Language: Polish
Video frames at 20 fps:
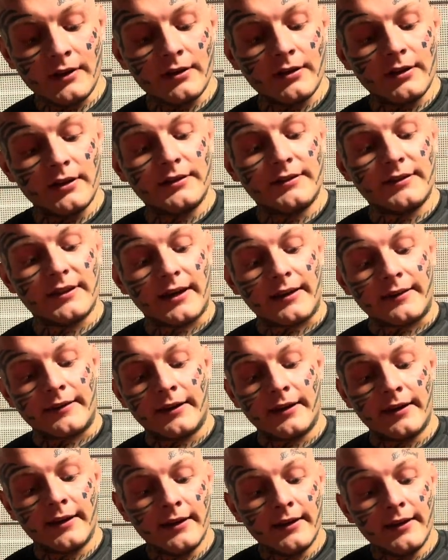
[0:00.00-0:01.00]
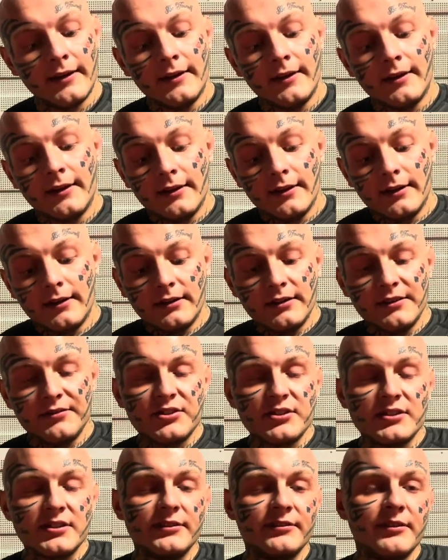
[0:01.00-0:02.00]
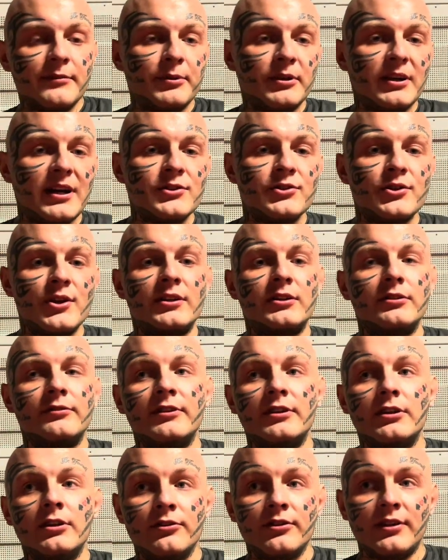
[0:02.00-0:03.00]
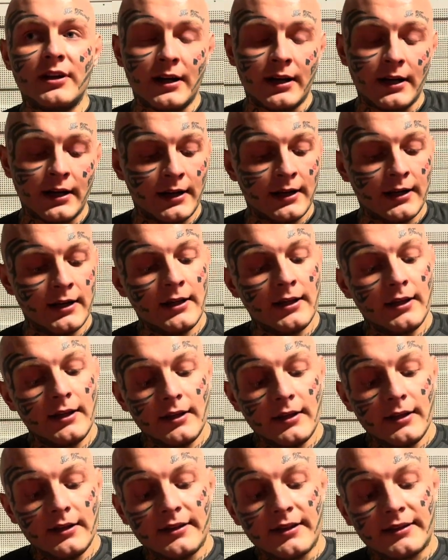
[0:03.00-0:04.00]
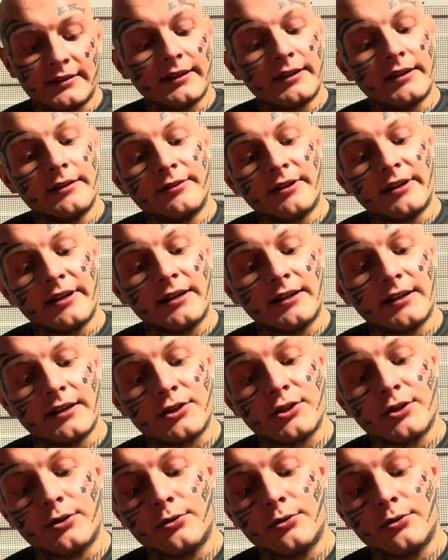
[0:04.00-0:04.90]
I ten. I wszystko Wam pokażę, jak to wygląda, jak ta lewa ręka się